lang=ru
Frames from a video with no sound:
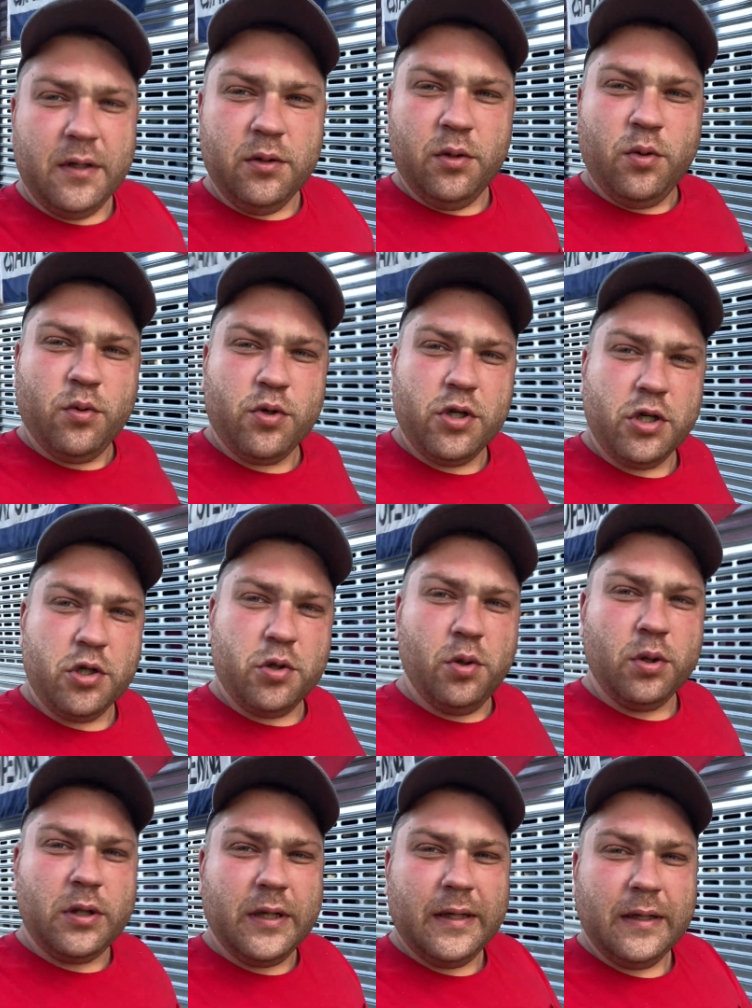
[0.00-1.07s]
но уже
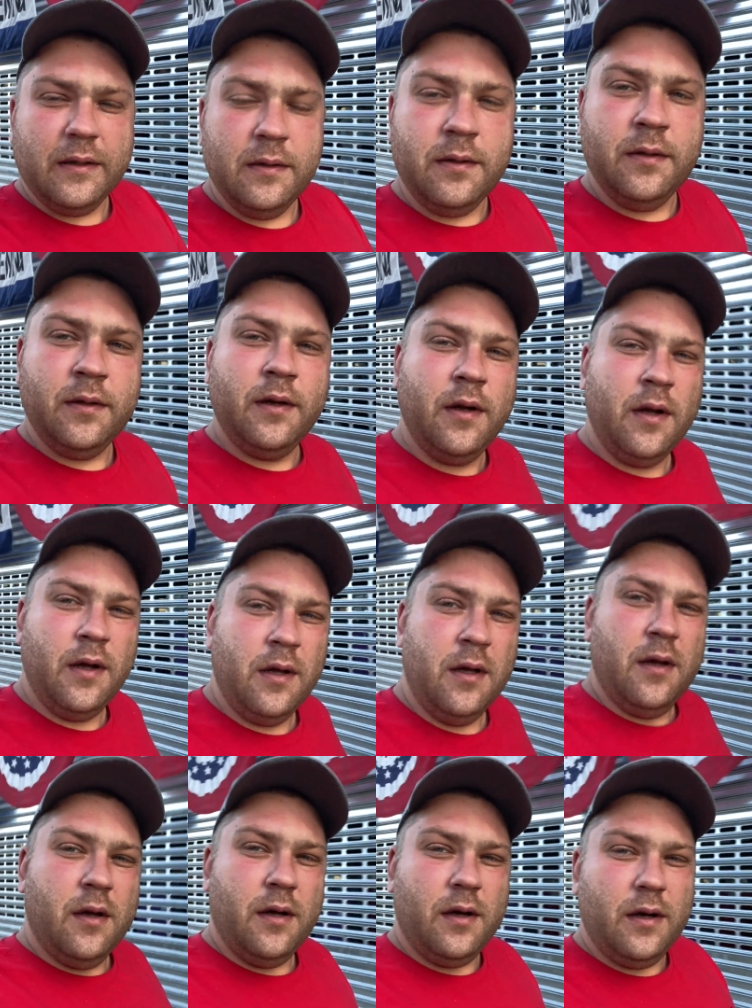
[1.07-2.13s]
что-то
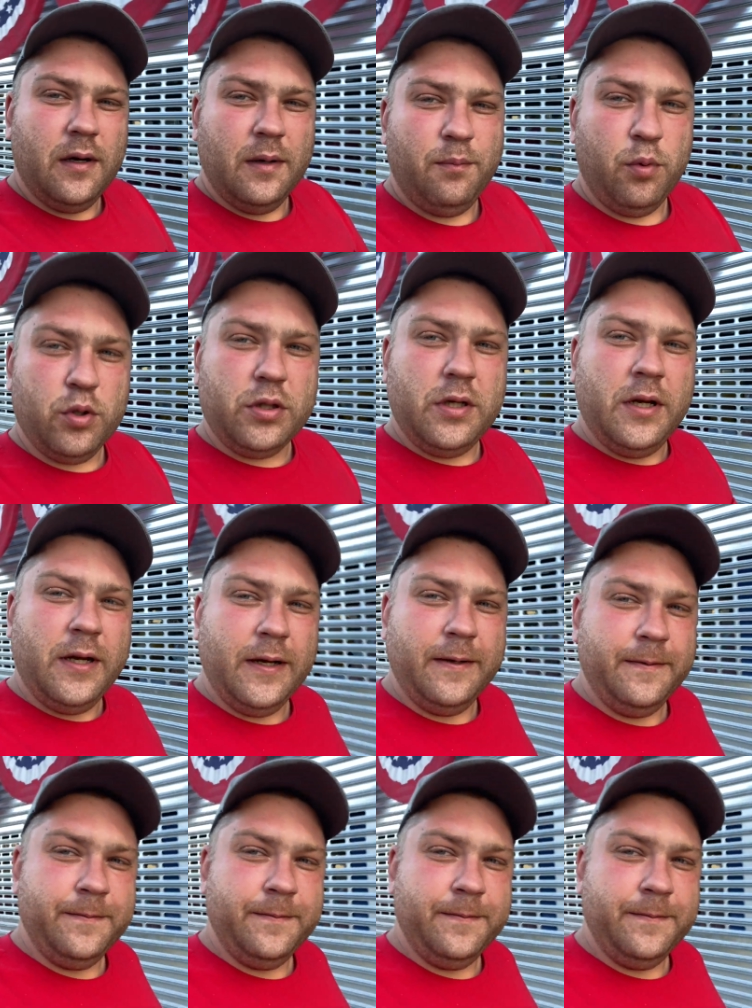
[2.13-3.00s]
Э, после